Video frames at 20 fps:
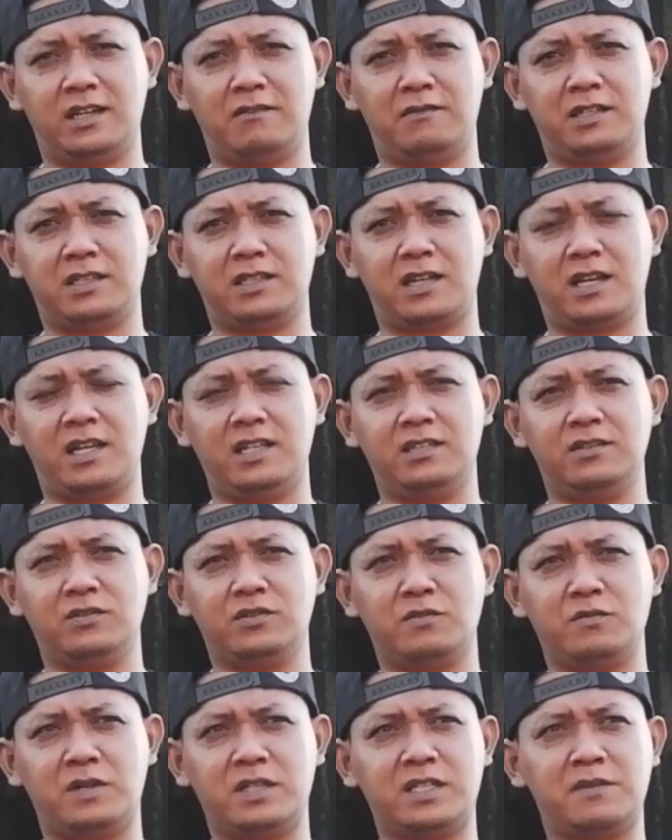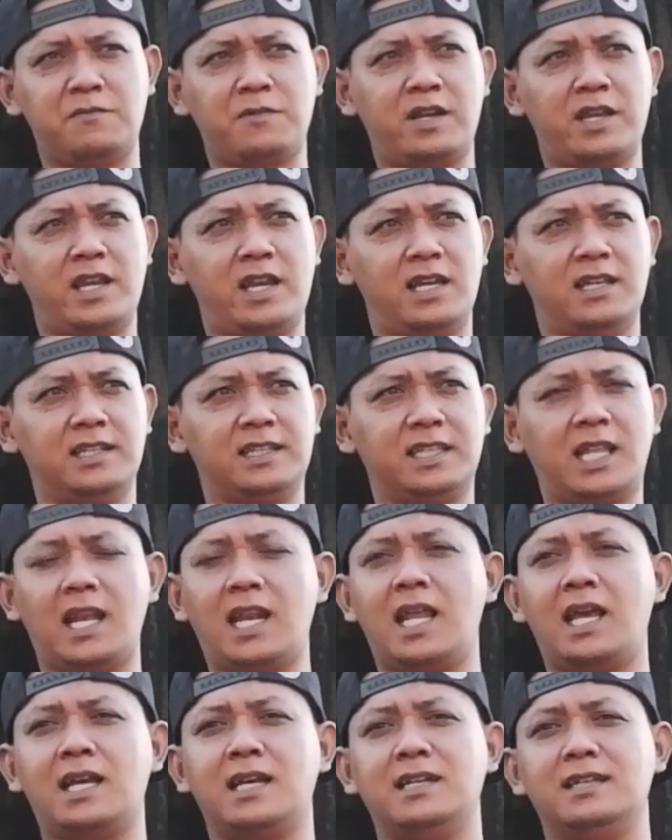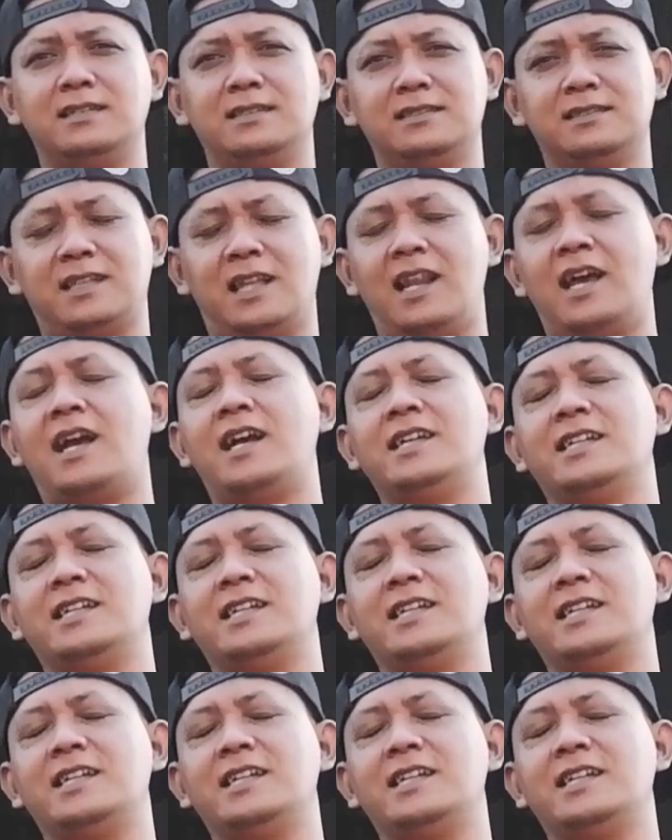Wadra itu semacam kayak talang, talang